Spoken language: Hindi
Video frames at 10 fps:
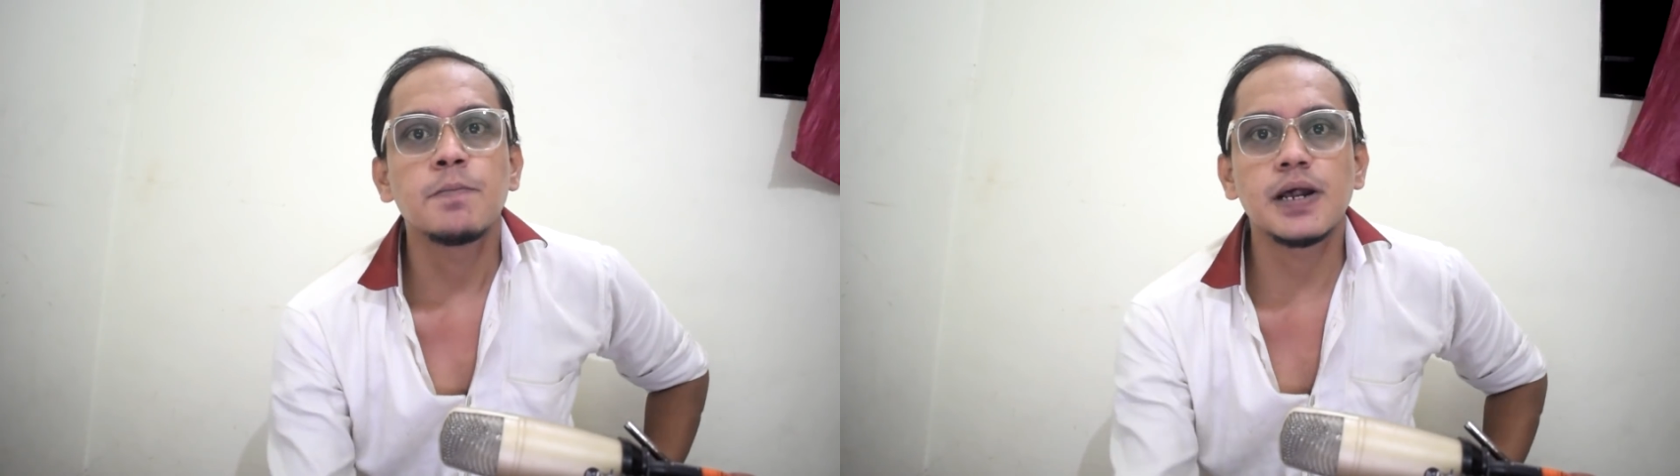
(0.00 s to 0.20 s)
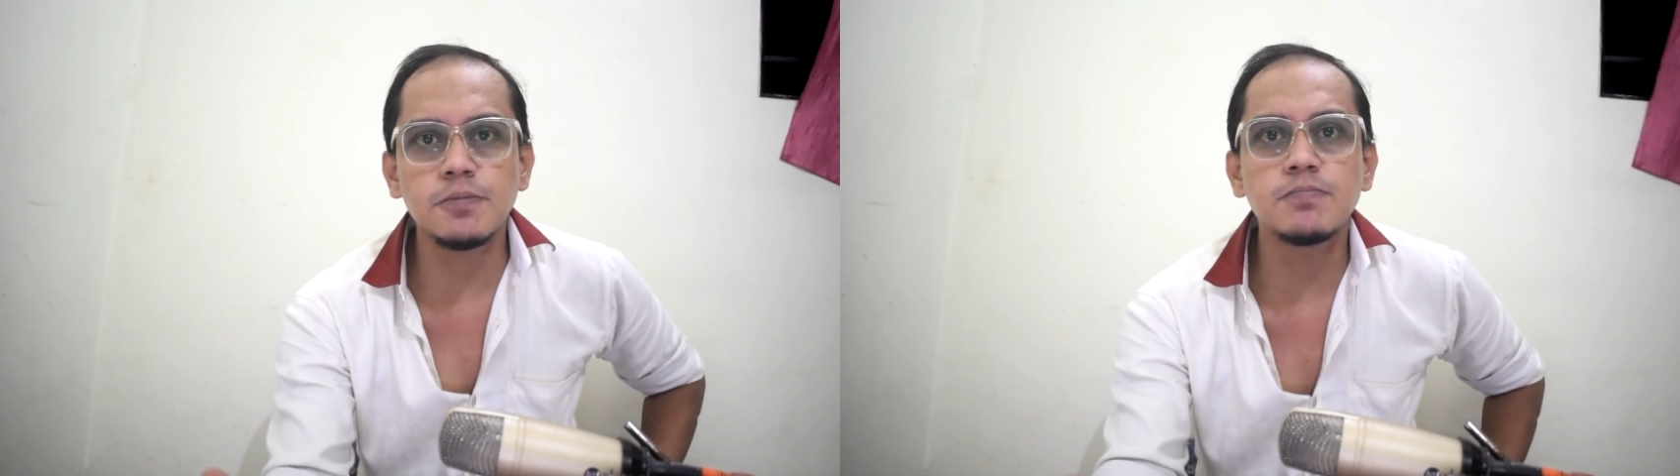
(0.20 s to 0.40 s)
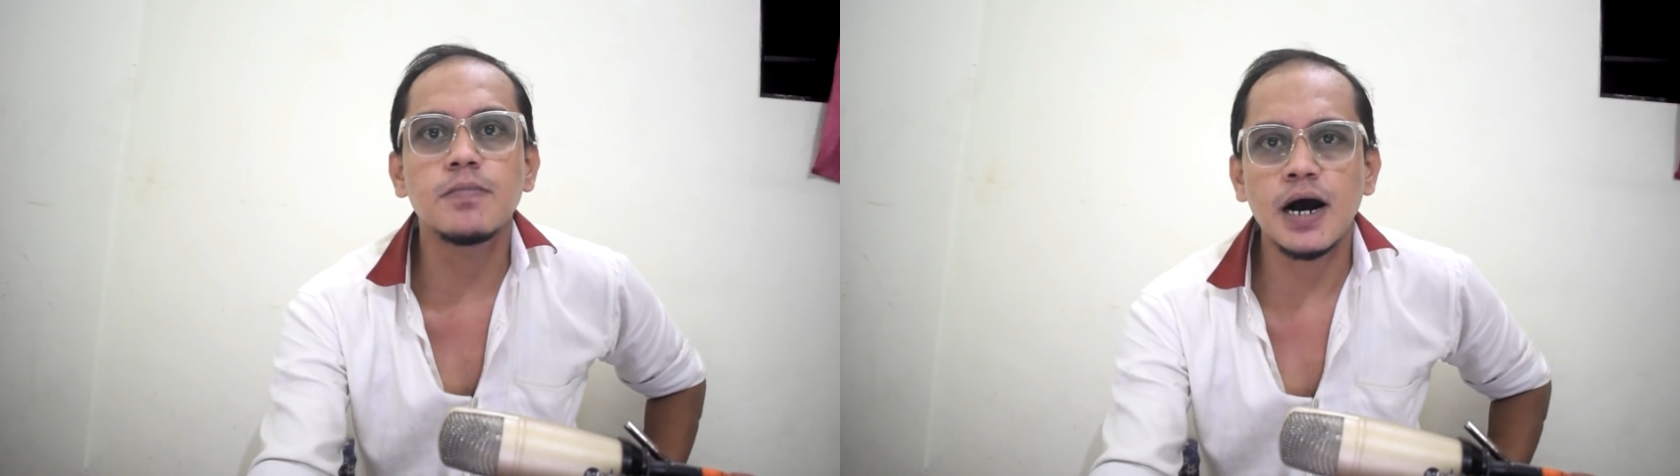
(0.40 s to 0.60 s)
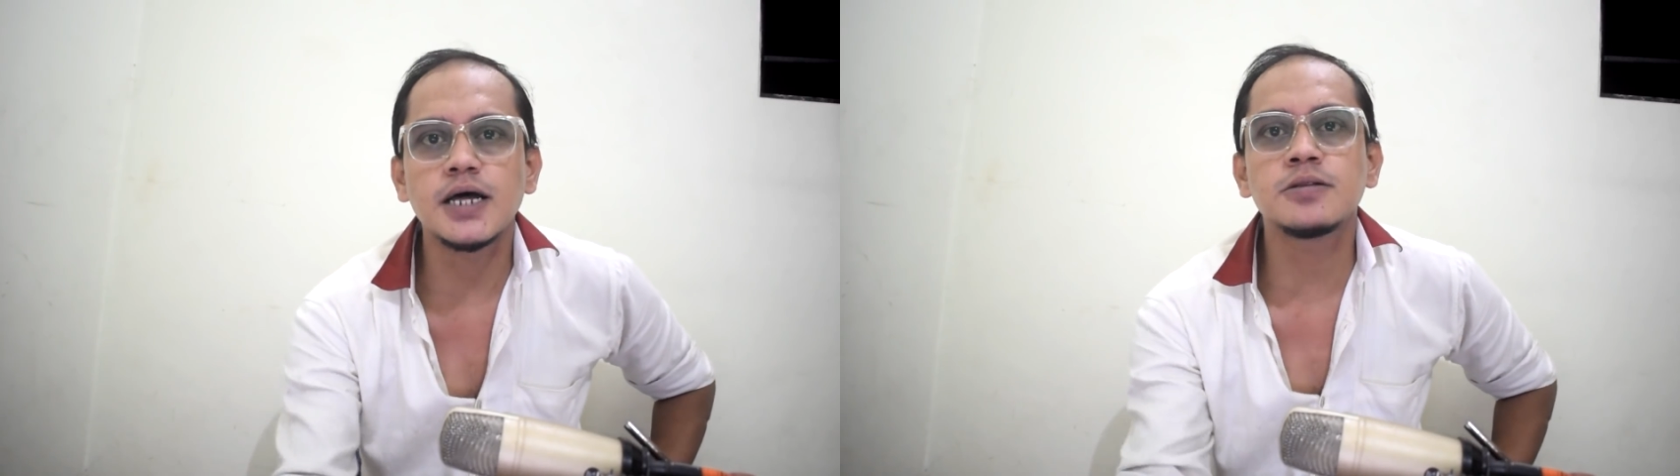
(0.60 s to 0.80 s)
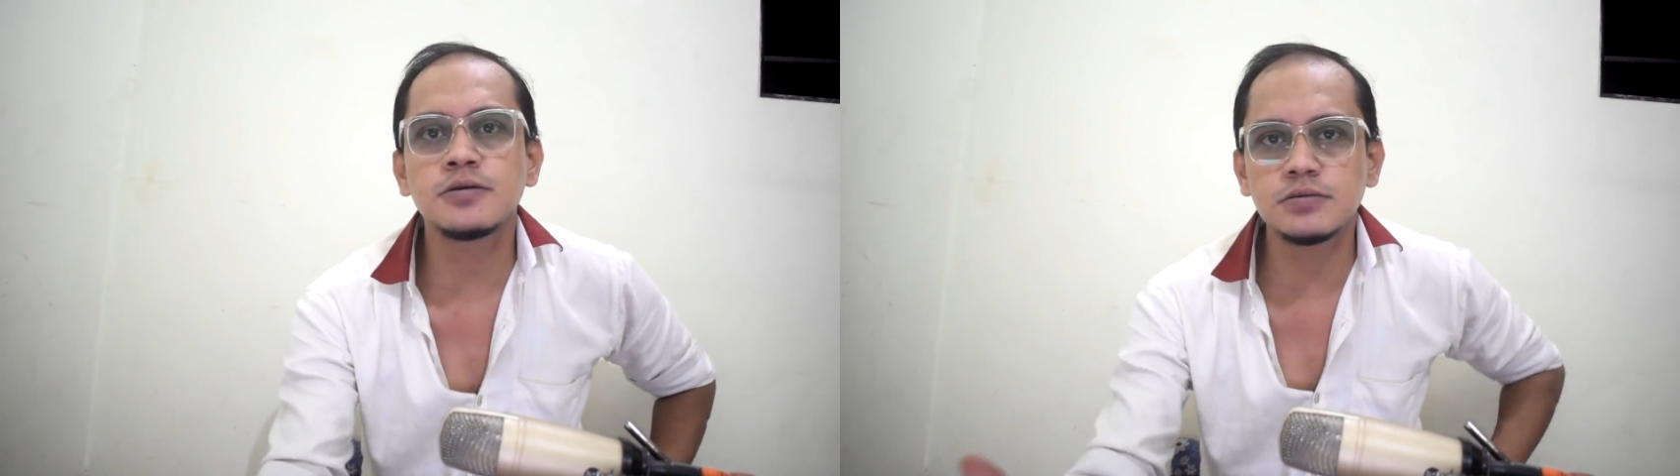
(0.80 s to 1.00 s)
मतलब
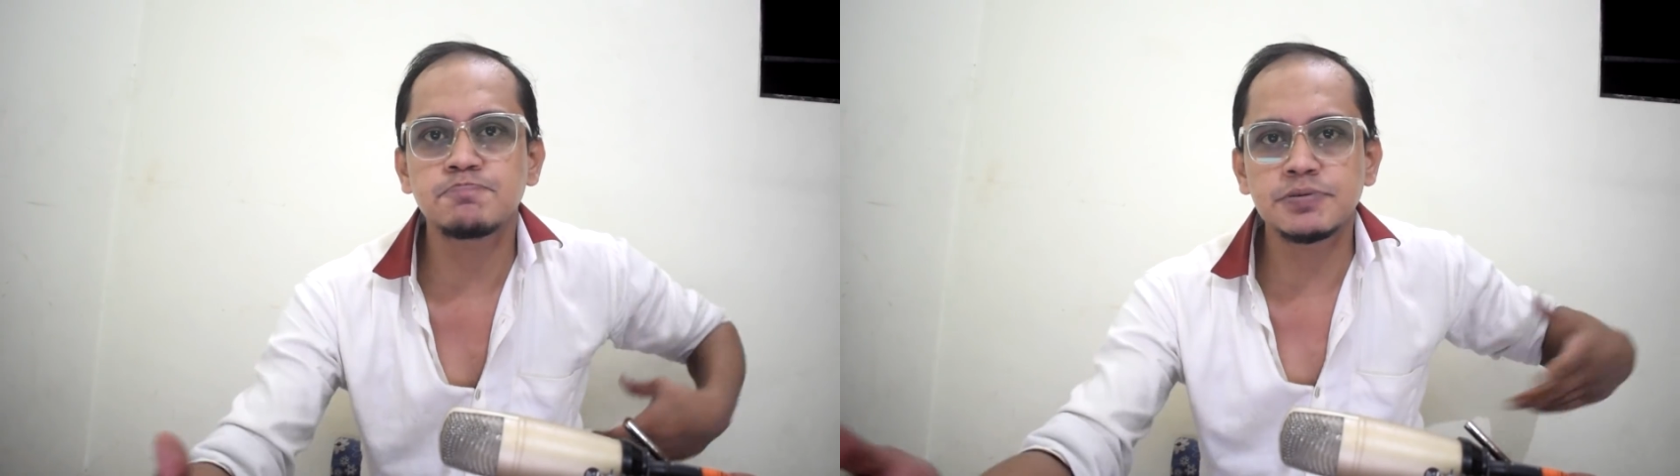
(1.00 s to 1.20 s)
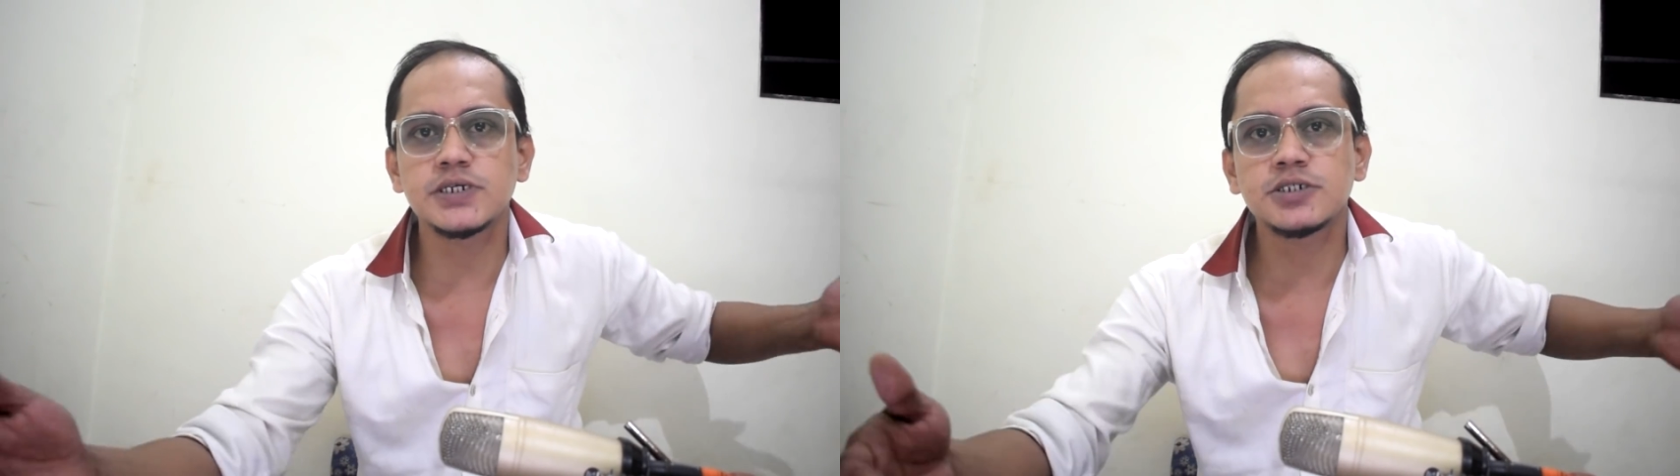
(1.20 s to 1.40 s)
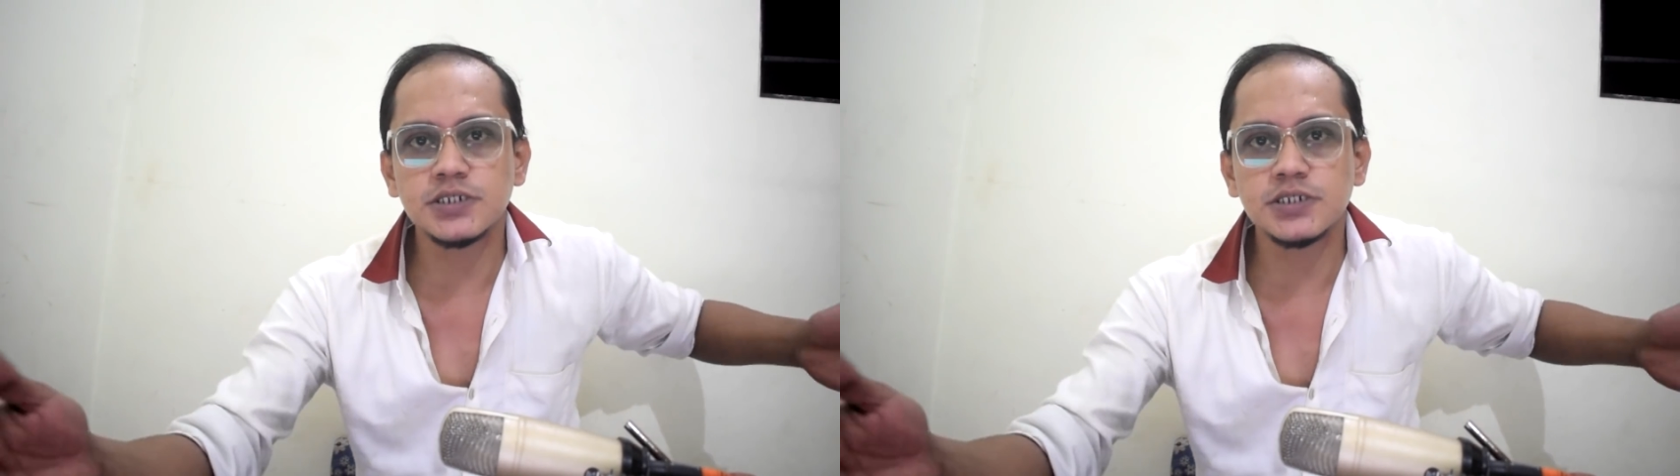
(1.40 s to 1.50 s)
आंध्र प्रदेश